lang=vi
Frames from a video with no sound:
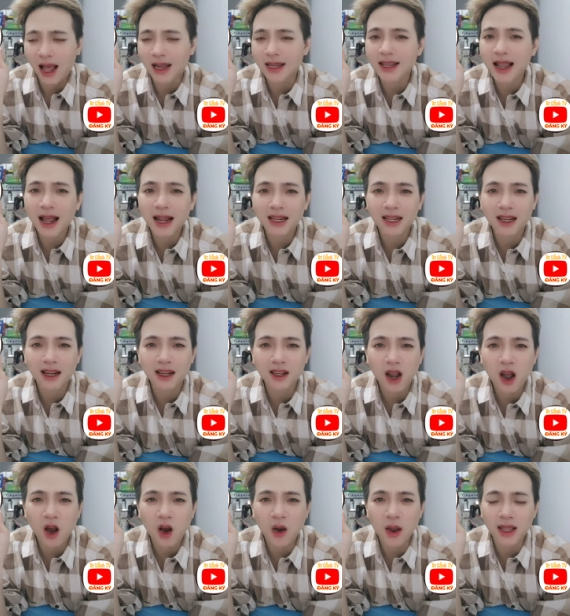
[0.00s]
ảnh đăng
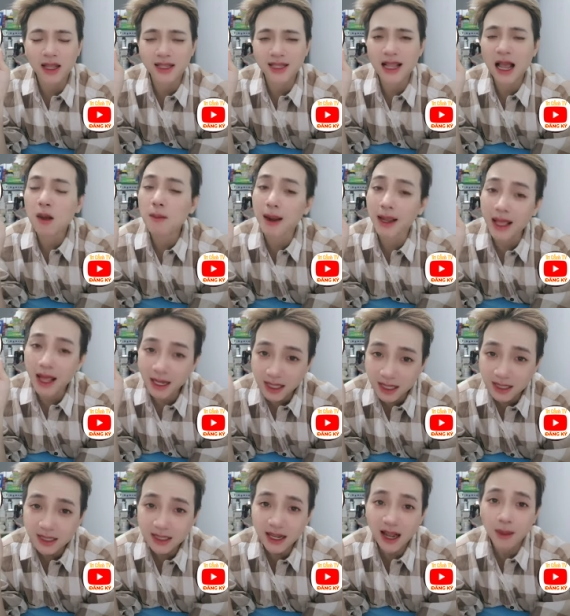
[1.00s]
lên hồi sáu bảy
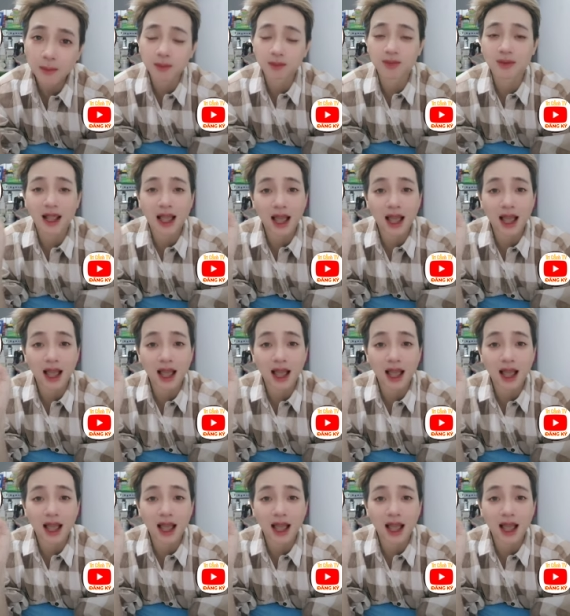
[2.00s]
tháng trước đó